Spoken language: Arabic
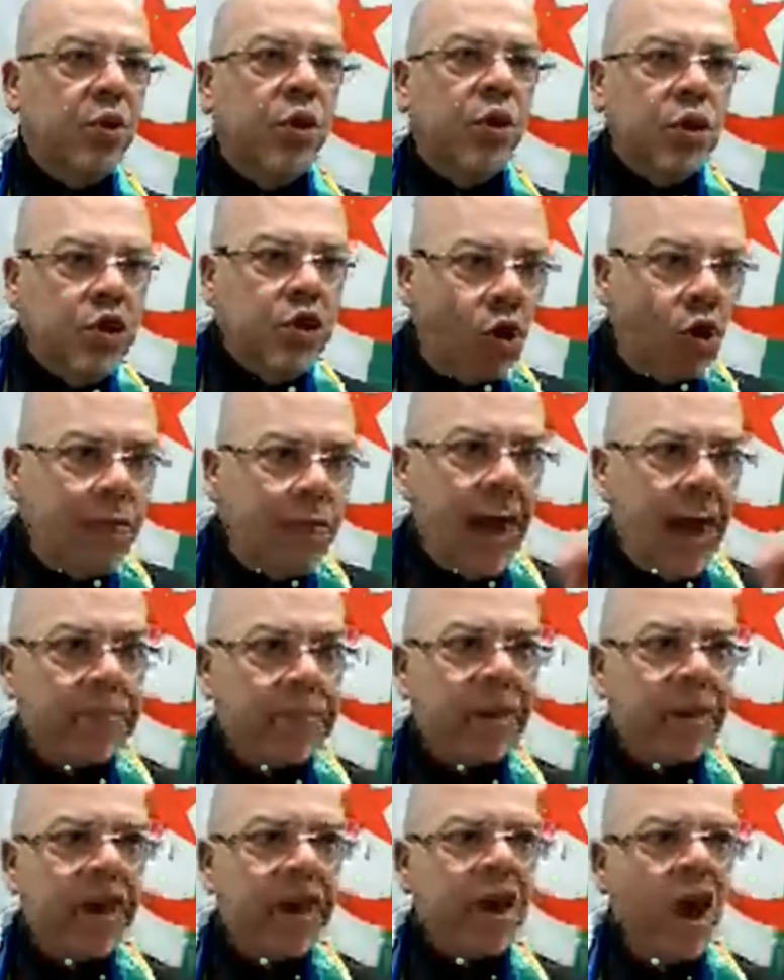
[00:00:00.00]

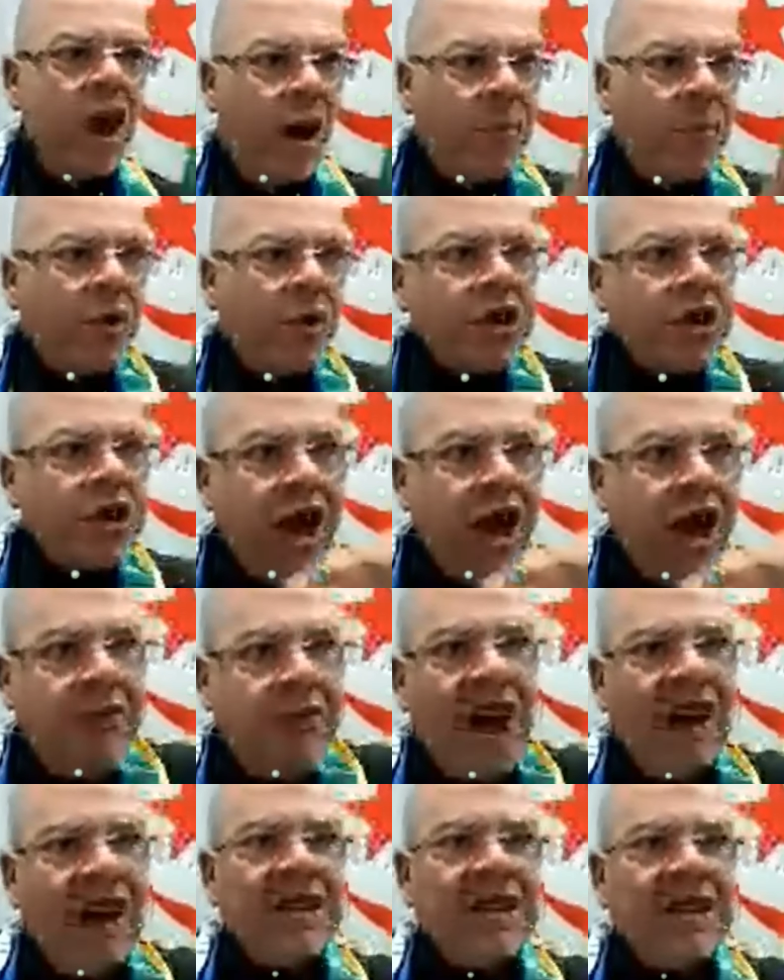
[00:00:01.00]
والذباب ومش غير
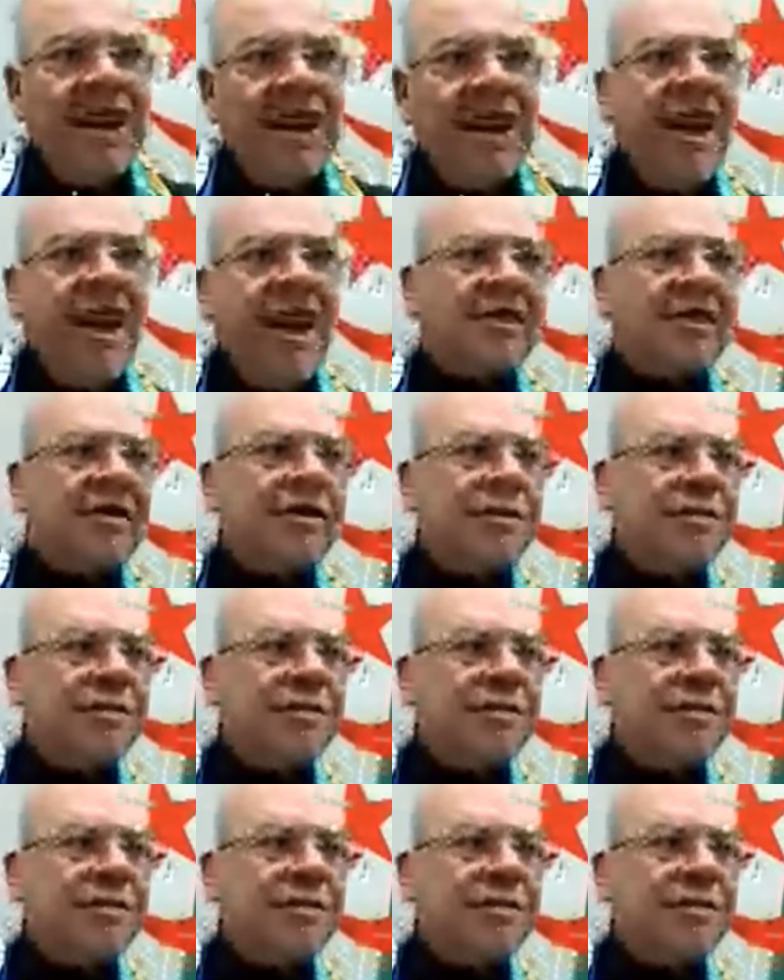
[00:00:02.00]
في انترنت